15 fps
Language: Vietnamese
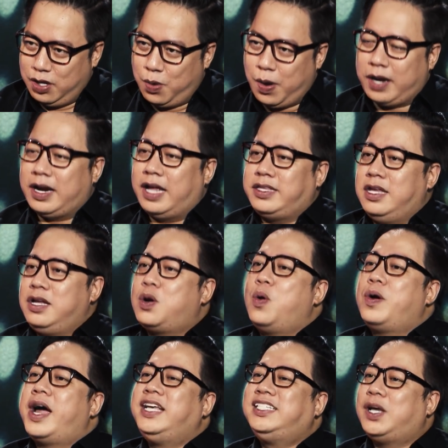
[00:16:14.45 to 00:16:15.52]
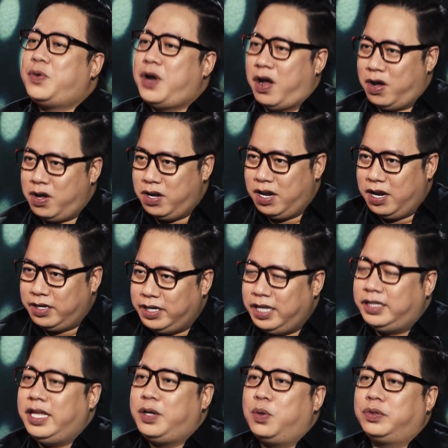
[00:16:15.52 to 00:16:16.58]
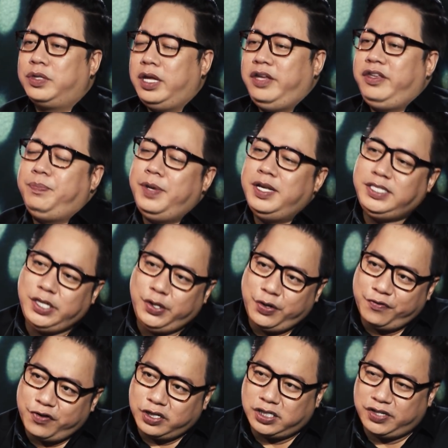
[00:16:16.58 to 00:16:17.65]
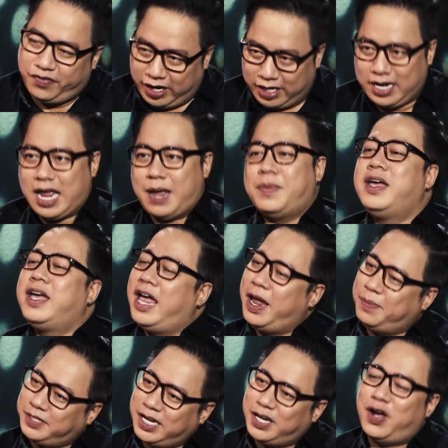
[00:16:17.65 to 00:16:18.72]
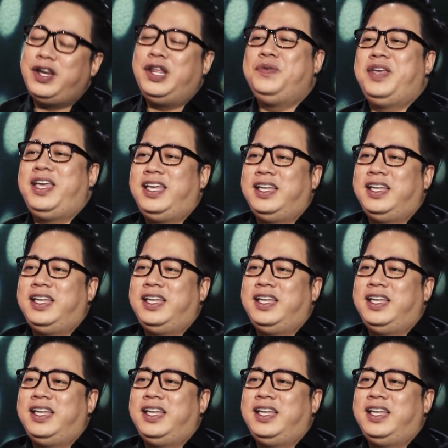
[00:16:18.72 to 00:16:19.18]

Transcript: hoặc là những cô gái sau đó ừ. đi thi cuộc thi Miss Universe Việt Nam em sẽ nói điều gì?